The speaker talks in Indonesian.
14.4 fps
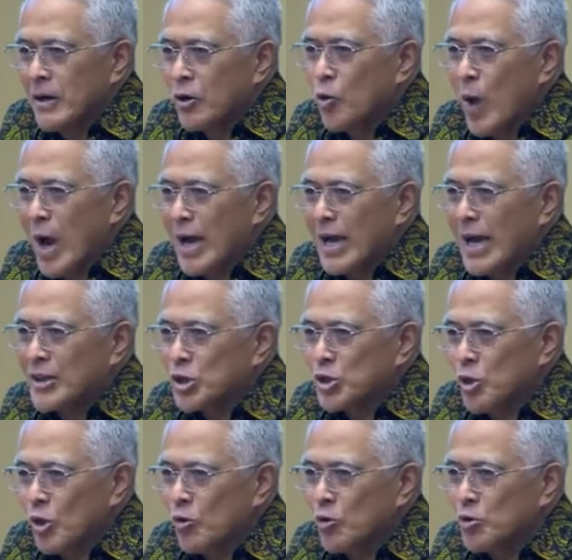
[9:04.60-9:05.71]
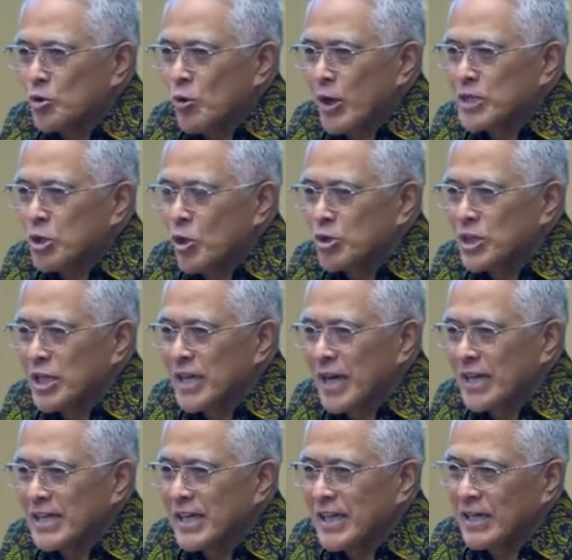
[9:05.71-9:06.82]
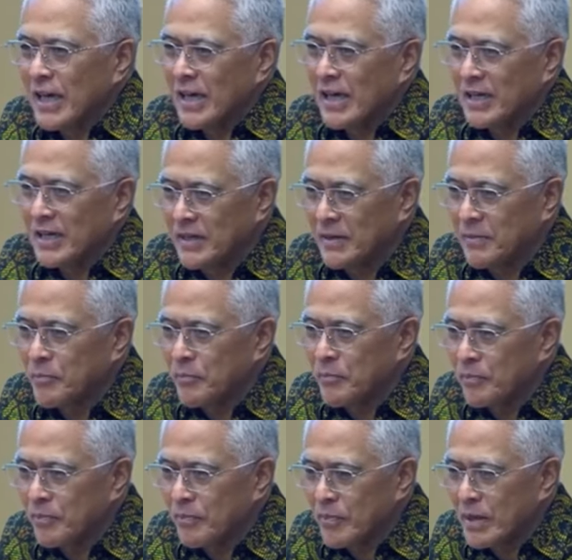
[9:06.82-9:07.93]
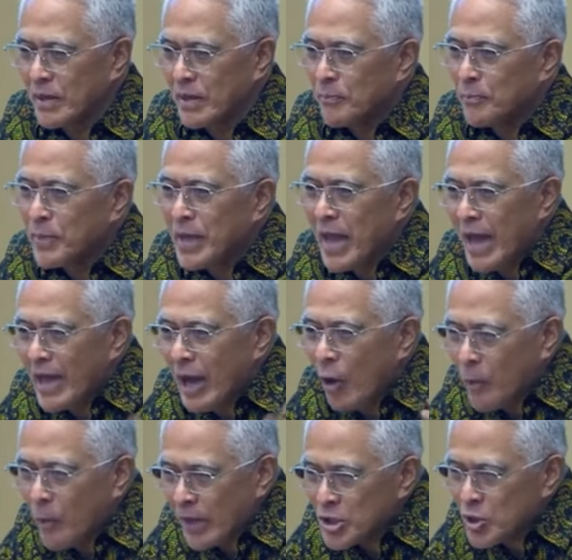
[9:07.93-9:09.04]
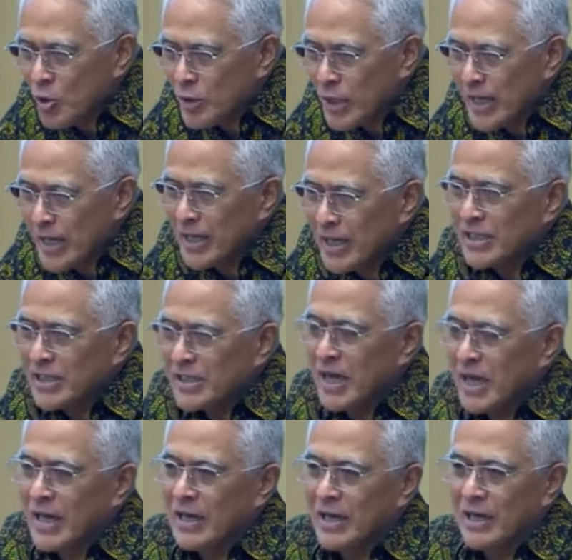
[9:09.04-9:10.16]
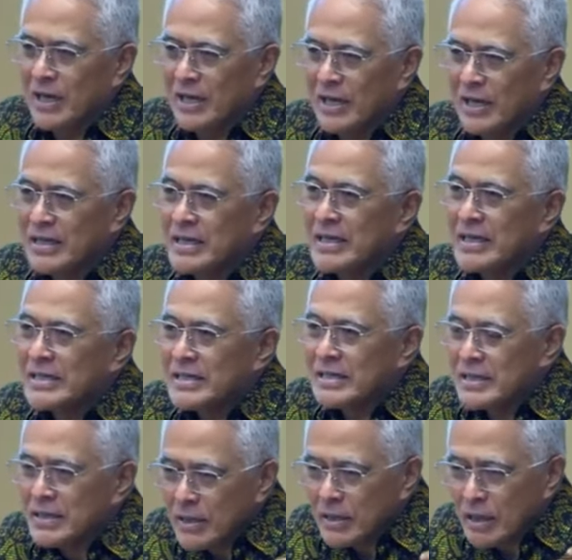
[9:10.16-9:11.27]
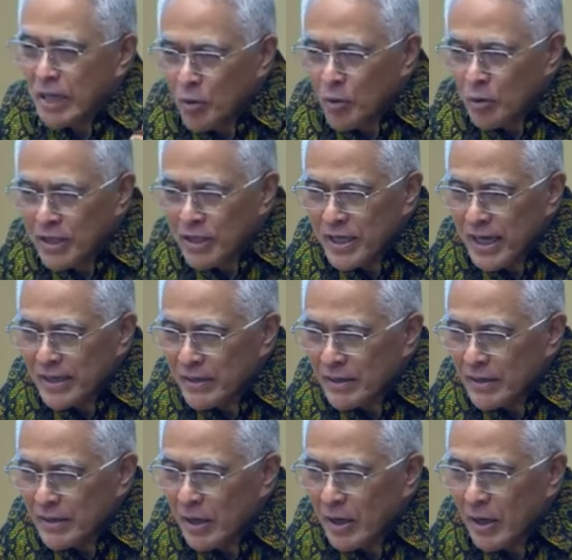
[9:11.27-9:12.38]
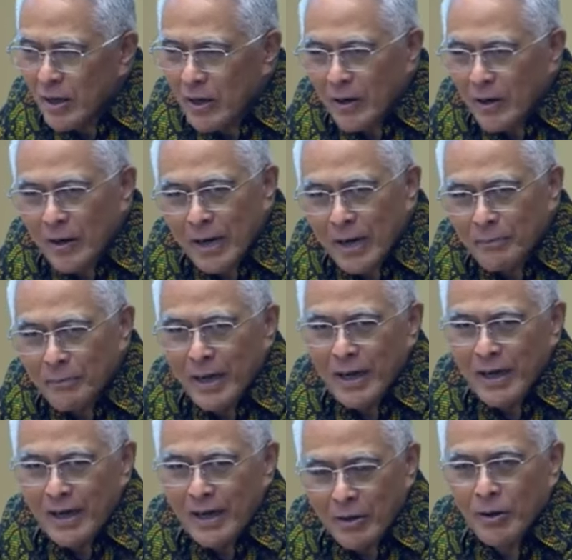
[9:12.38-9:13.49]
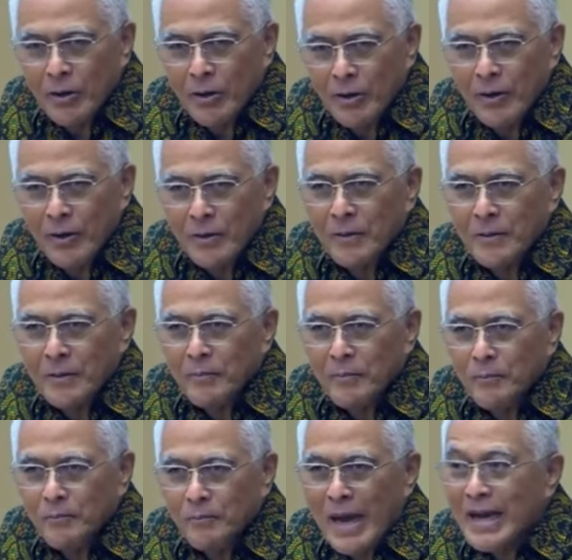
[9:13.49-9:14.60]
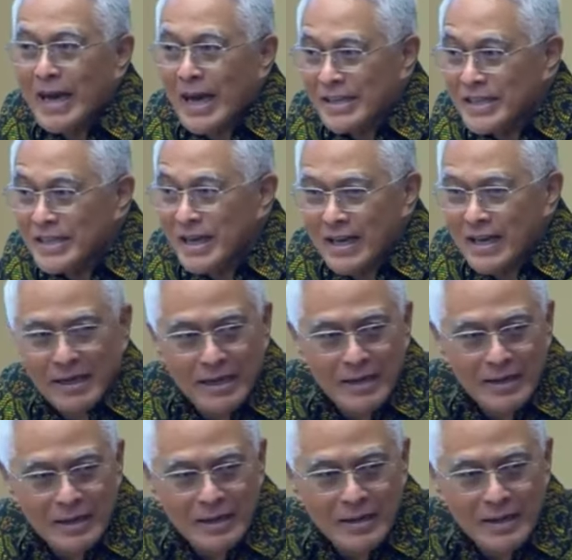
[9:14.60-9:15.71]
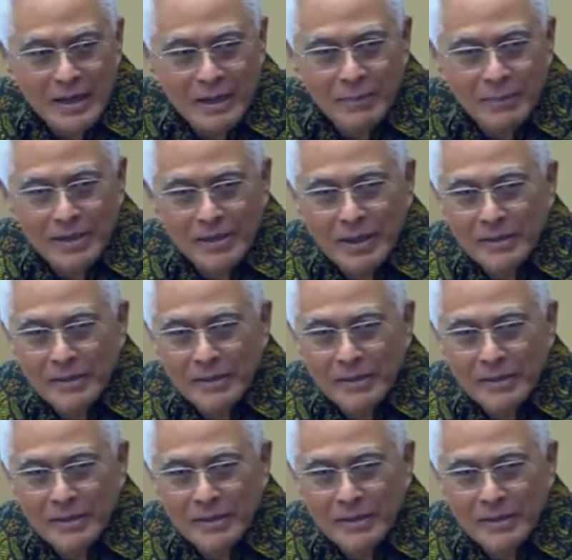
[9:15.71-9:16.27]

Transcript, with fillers: Ruang kantor untuk eselon 3 tidak ada lagi. Biaya operasionalnya tidak ada lagi. Kemudian eh, apa eh, pangkatnya apa